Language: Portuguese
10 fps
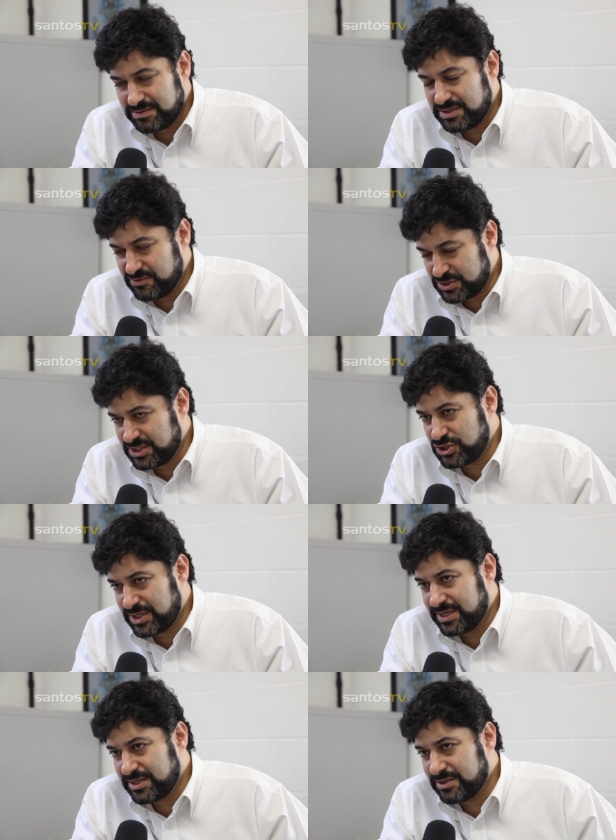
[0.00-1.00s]
de você
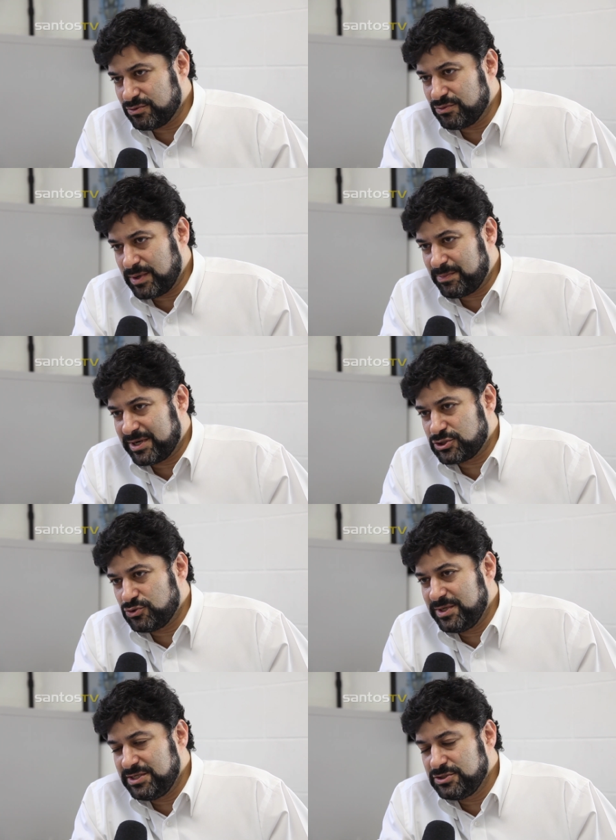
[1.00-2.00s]
tirar uma parte
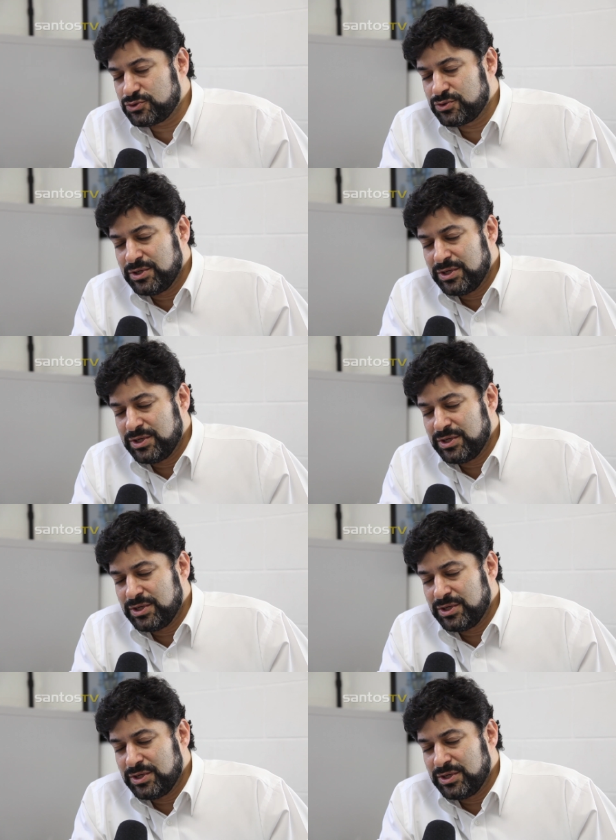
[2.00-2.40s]
do menisco.